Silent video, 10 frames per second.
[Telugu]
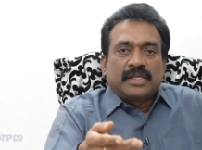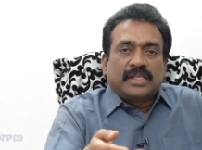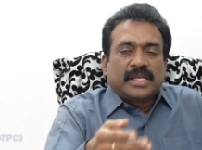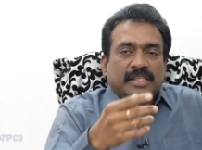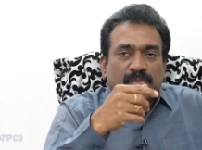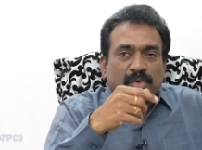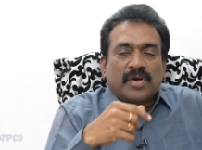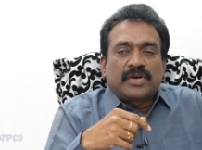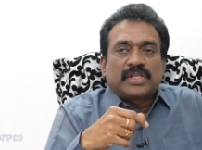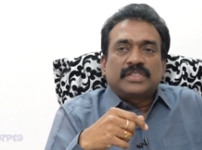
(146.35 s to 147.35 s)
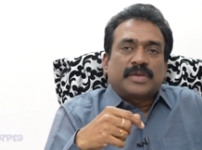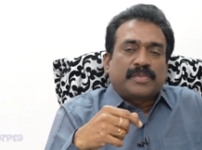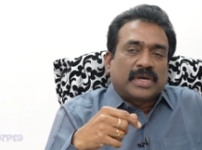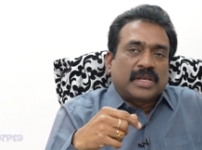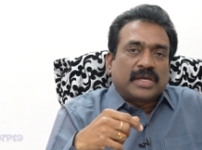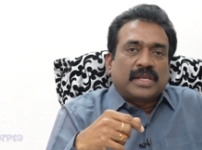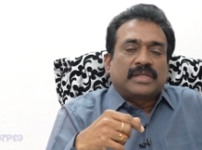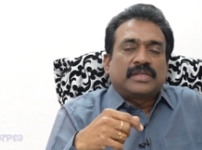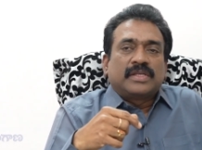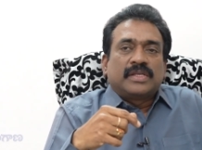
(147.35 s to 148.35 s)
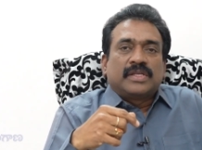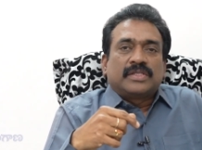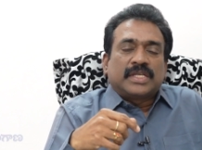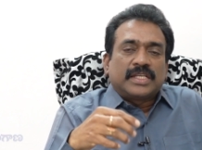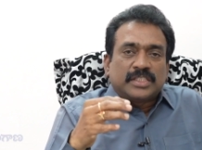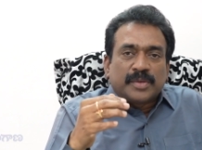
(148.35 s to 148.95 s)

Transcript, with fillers: ఇదైతే బాగుంటుందని చెప్పగలగాలి సరే